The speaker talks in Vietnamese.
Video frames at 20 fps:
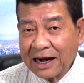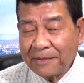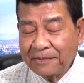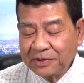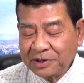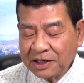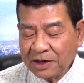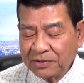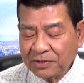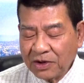Rập
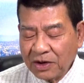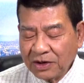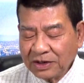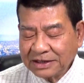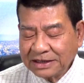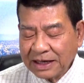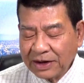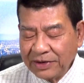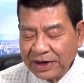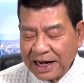trong đó có
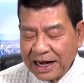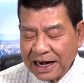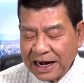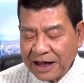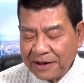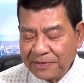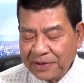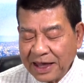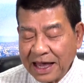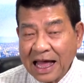Saudi
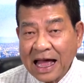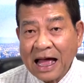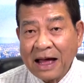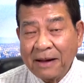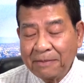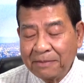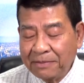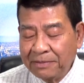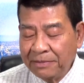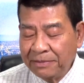Arabia,
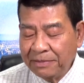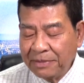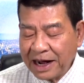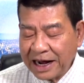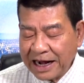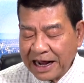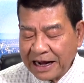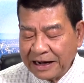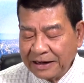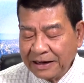
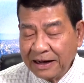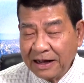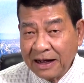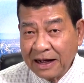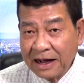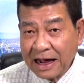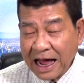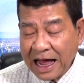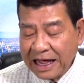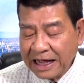Bahrain,
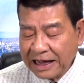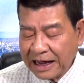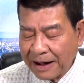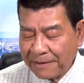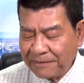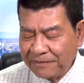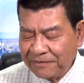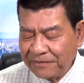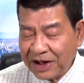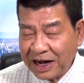ờ, Ai
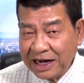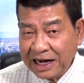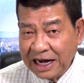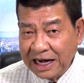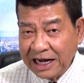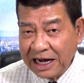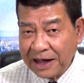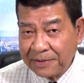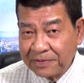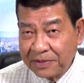Cập và
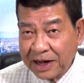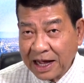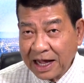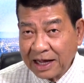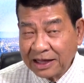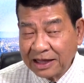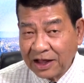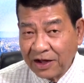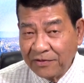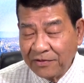Liên hiệp
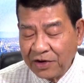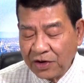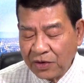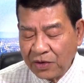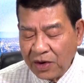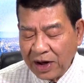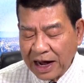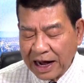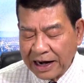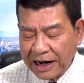các tiểu vương
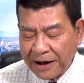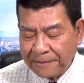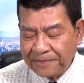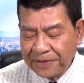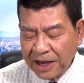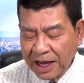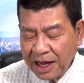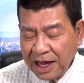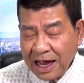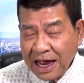quốc Ả Rập
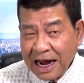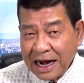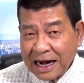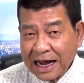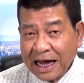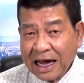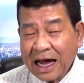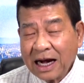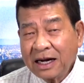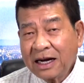
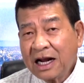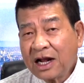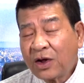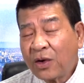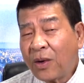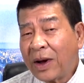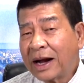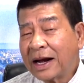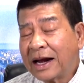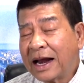đã cắt đứt
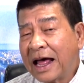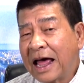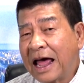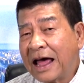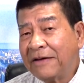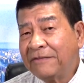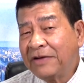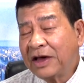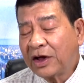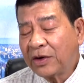quan
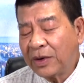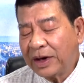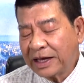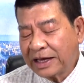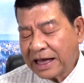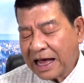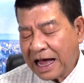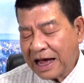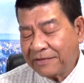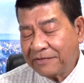hệ với Quê
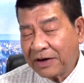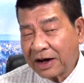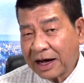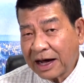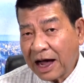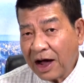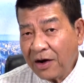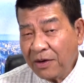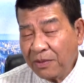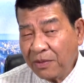ta và
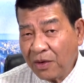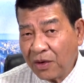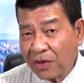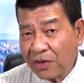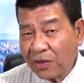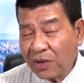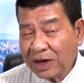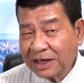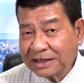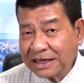cáo buộc
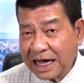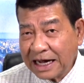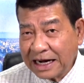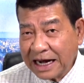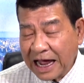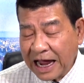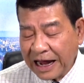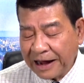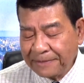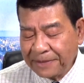quốc gia
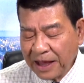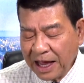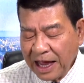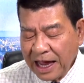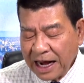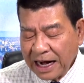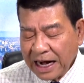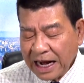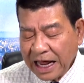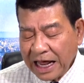này
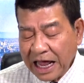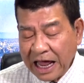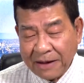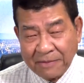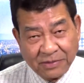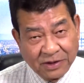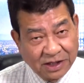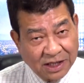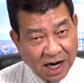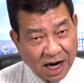đã
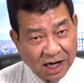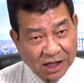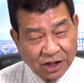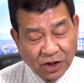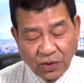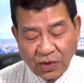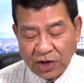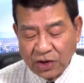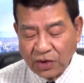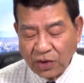yểm trợ
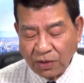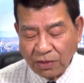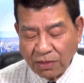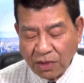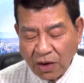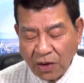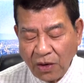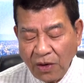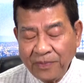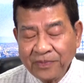cho quân khủng
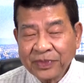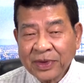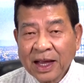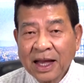bố